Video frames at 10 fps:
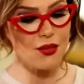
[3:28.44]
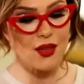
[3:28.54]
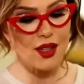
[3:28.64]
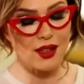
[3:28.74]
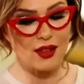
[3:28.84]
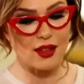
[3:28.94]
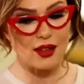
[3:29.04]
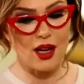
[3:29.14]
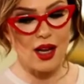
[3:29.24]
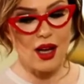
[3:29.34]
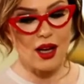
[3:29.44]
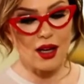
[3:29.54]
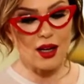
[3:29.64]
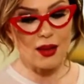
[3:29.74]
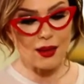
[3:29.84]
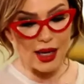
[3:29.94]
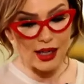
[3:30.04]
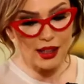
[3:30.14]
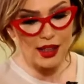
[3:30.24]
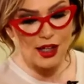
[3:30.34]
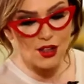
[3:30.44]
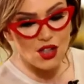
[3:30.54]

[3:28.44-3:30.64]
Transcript: في كثير آه، رح احكي عن